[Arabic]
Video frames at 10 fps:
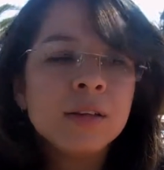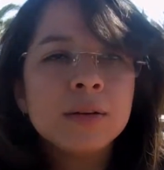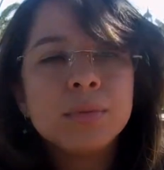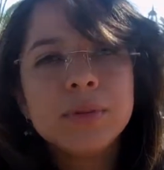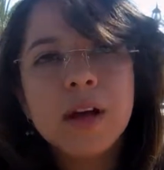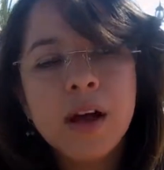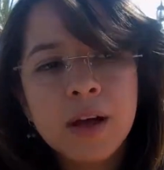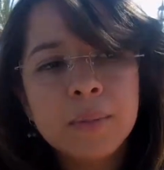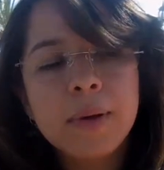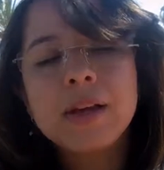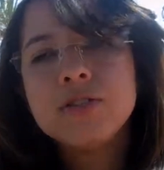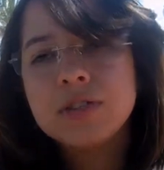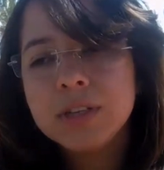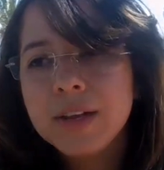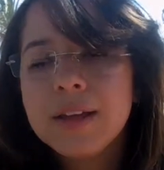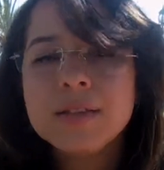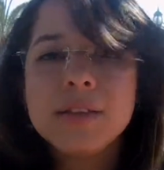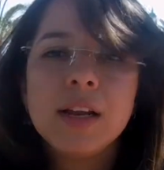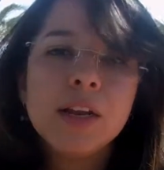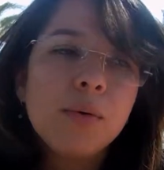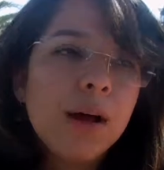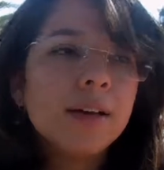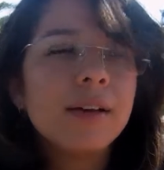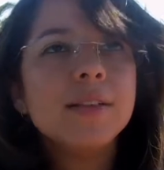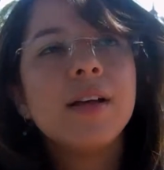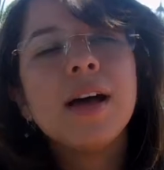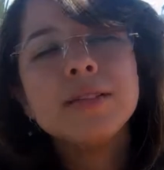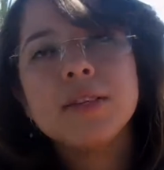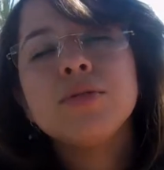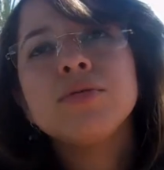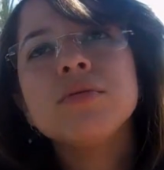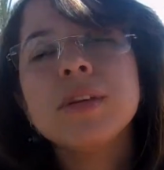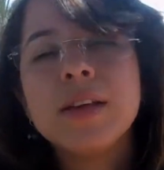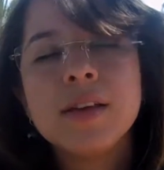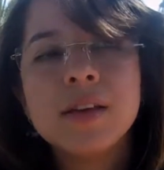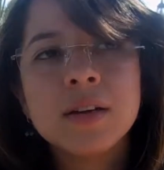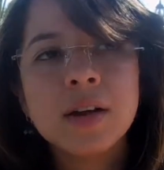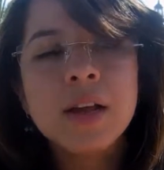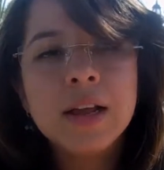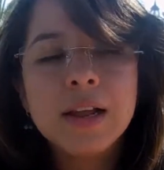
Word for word: نبدا مع الجيران ديالي وهكذا حتى يكون التغيير